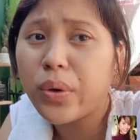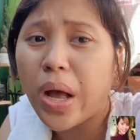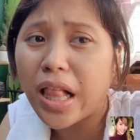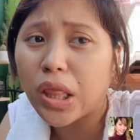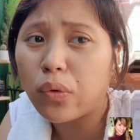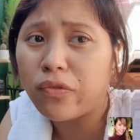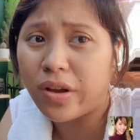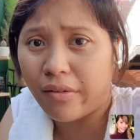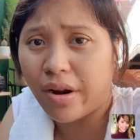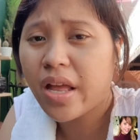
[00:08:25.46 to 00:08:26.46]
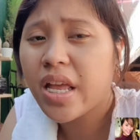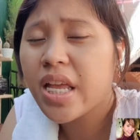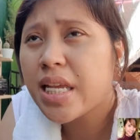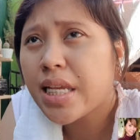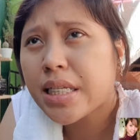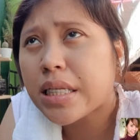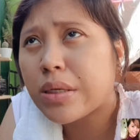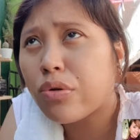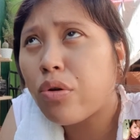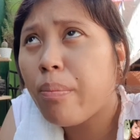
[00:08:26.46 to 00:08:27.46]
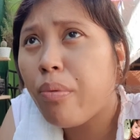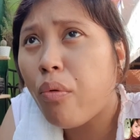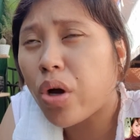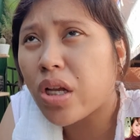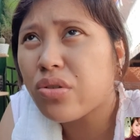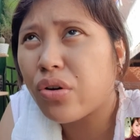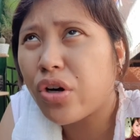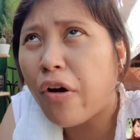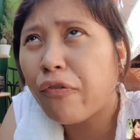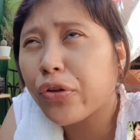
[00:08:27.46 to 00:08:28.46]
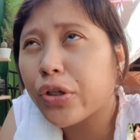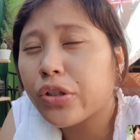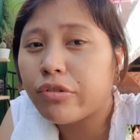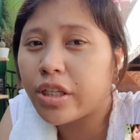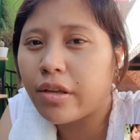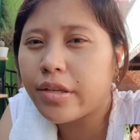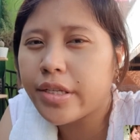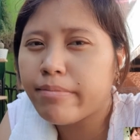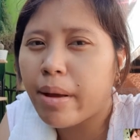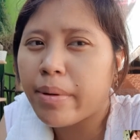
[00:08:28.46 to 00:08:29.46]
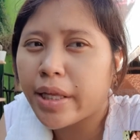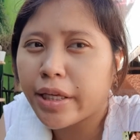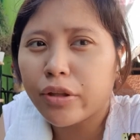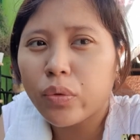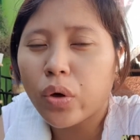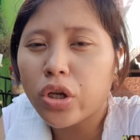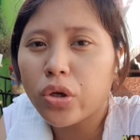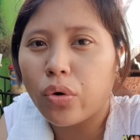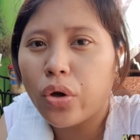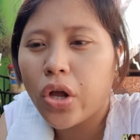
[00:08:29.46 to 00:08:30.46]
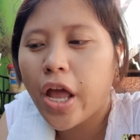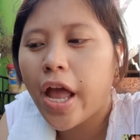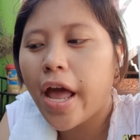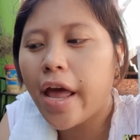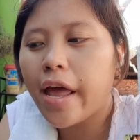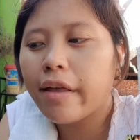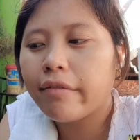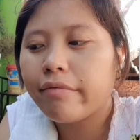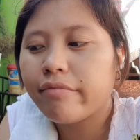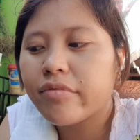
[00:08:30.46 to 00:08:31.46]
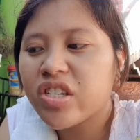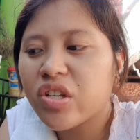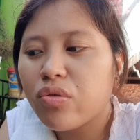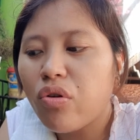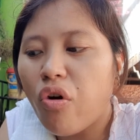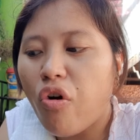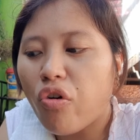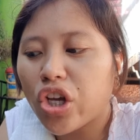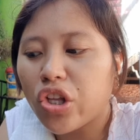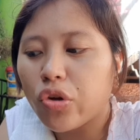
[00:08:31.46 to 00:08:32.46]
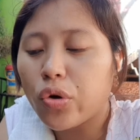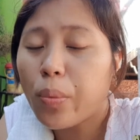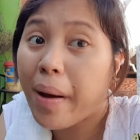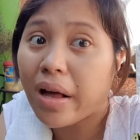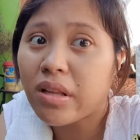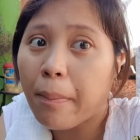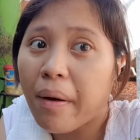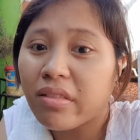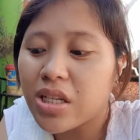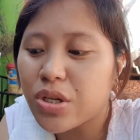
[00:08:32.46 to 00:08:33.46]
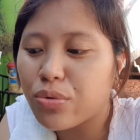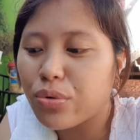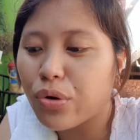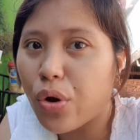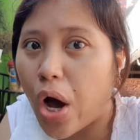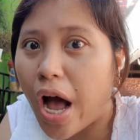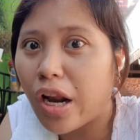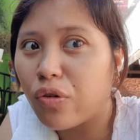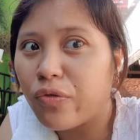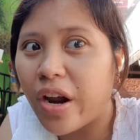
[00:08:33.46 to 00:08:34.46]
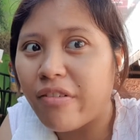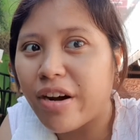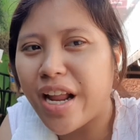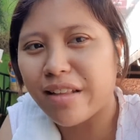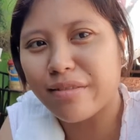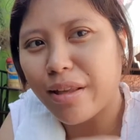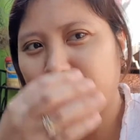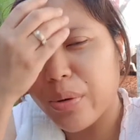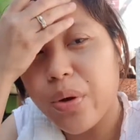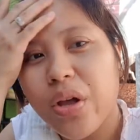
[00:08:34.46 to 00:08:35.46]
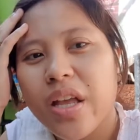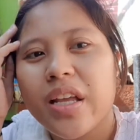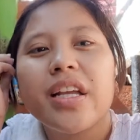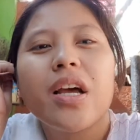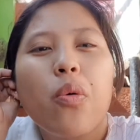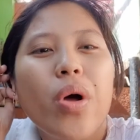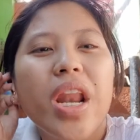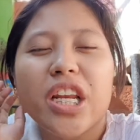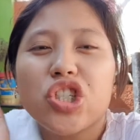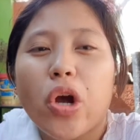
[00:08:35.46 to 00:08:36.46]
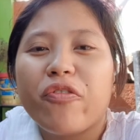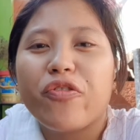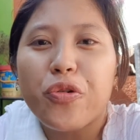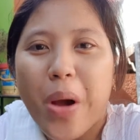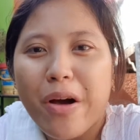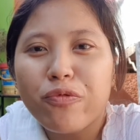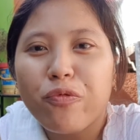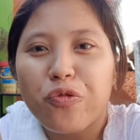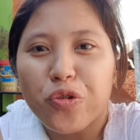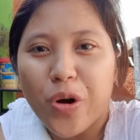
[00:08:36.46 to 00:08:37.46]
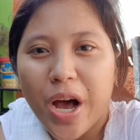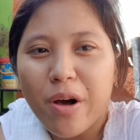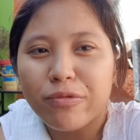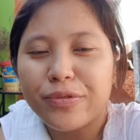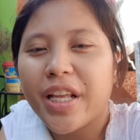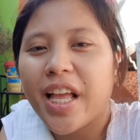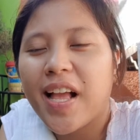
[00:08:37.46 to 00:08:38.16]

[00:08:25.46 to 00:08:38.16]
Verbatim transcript: ng aloe vera. Siguro bukas or after 3 days, babalikan ko kayo And siguro okay na yun. Pak na pak na siguro yung aloe vera natin, no? Wala na siyang brown-brown.